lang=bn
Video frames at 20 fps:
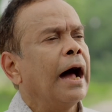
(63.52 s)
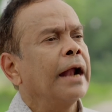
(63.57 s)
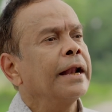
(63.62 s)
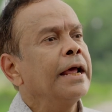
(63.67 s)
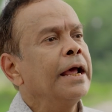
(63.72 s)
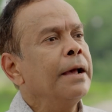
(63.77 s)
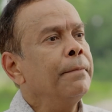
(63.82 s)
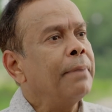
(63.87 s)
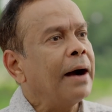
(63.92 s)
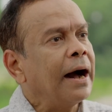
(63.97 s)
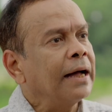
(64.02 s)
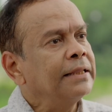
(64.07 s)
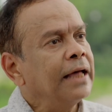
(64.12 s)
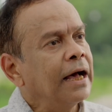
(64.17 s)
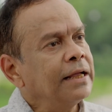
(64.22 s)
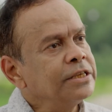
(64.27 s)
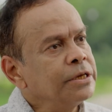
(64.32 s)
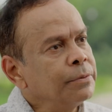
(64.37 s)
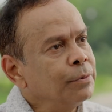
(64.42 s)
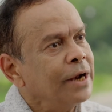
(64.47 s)
আরে বাধা
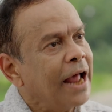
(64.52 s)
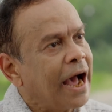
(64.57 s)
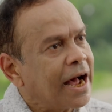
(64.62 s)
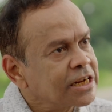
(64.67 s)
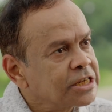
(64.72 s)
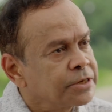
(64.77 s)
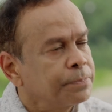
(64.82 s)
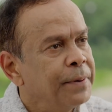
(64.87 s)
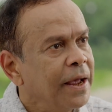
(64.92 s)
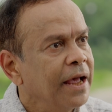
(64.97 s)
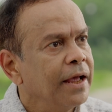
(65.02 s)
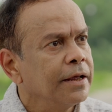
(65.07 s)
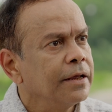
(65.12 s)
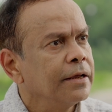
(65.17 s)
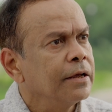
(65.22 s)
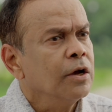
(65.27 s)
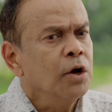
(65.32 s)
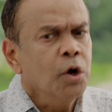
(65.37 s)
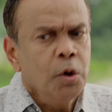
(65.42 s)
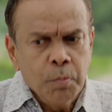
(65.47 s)
জীবনে আসবেই
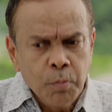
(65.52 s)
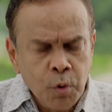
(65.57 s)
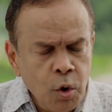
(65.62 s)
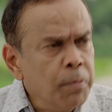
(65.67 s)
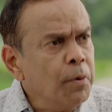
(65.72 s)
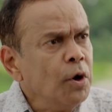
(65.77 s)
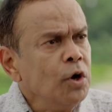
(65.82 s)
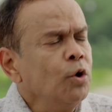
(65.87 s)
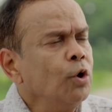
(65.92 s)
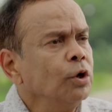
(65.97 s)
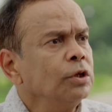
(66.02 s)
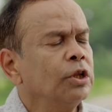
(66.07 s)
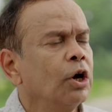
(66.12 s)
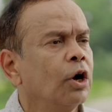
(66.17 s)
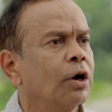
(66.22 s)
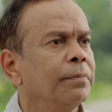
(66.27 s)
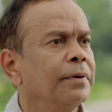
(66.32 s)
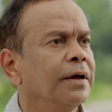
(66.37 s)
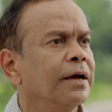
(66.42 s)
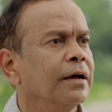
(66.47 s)
মুভ করতে
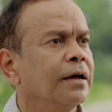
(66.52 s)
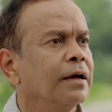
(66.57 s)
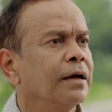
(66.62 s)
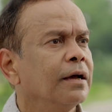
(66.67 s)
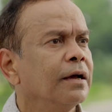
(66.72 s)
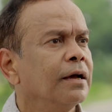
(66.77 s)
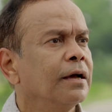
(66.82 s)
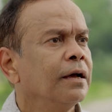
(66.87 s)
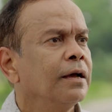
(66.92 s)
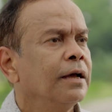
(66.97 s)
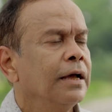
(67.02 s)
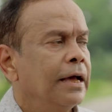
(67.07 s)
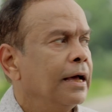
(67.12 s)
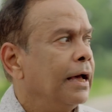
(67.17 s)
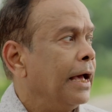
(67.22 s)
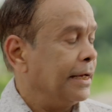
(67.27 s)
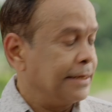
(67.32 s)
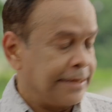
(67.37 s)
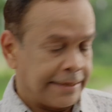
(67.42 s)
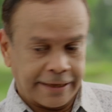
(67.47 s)
হবে এই
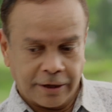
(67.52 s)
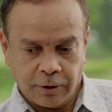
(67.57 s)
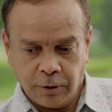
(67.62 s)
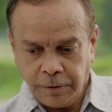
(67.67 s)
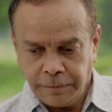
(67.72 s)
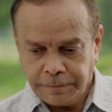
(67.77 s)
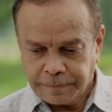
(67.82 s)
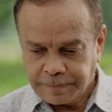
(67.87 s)
যে দেখো